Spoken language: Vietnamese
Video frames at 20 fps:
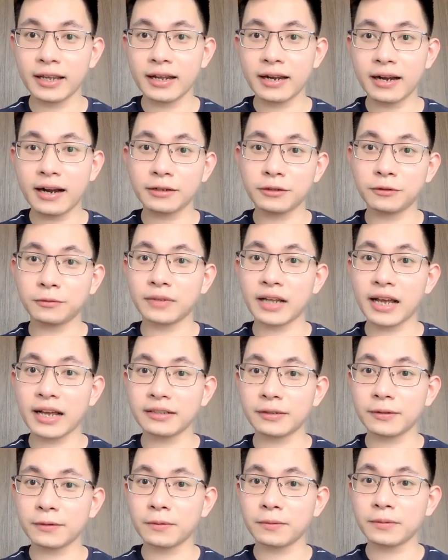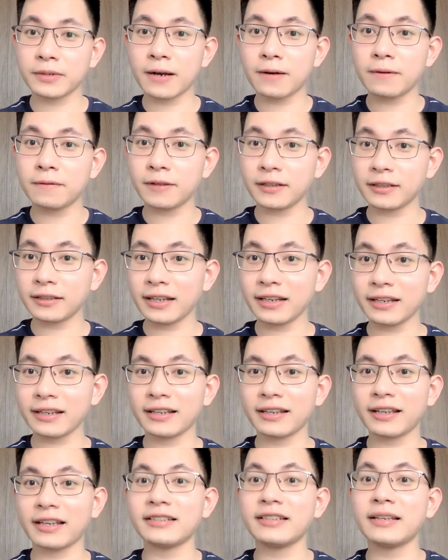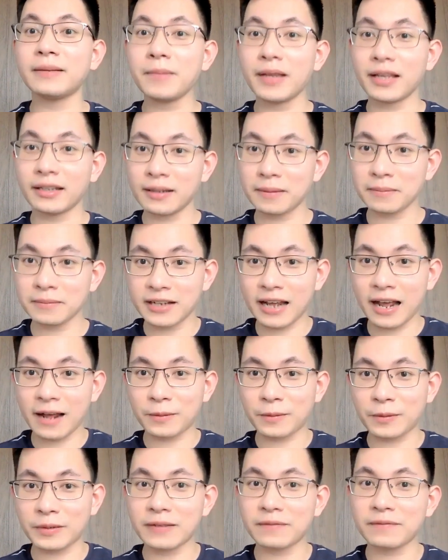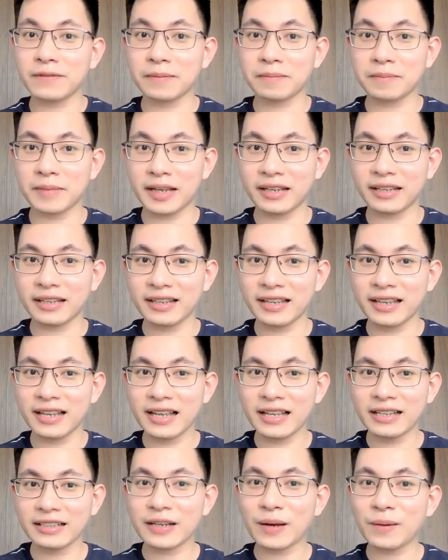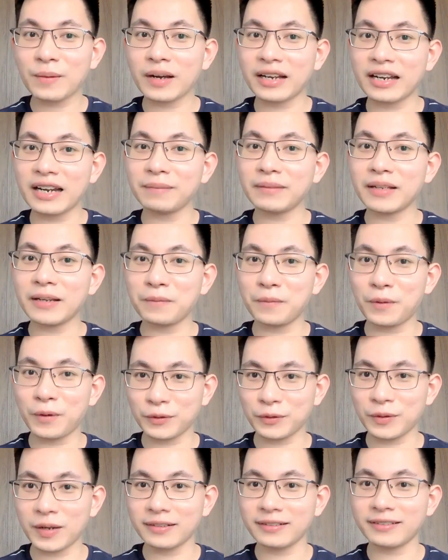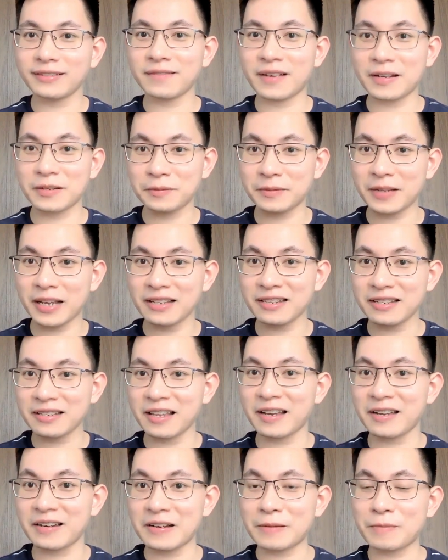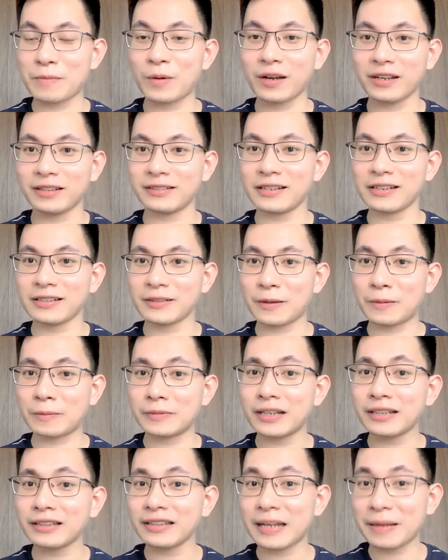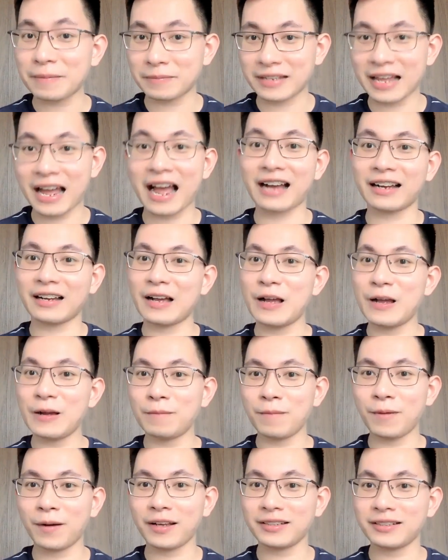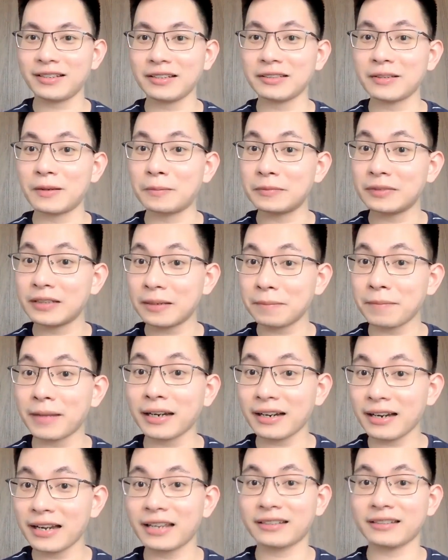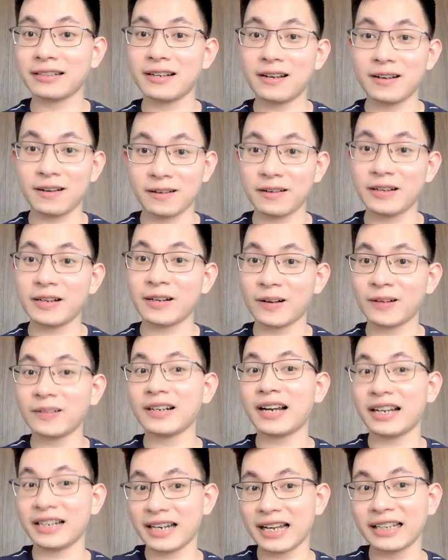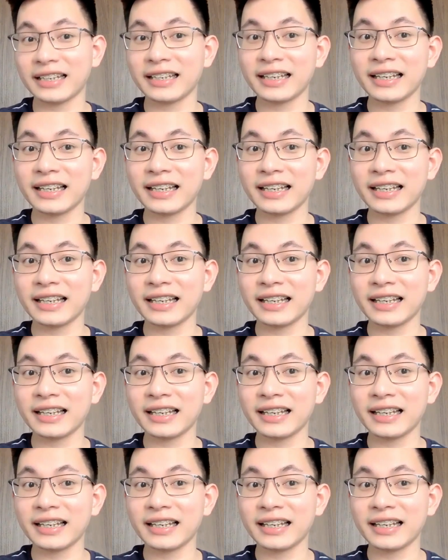là chúng ta sẽ cùng nhau phân tích cái diễn biến tâm trạng của nhân vật mị trong cái đêm tình mùa xuân và chúng ta sẽ thấy được một cái sức sống rất tiềm tàng một cái sức sống rất mãnh liệt ở người con gái này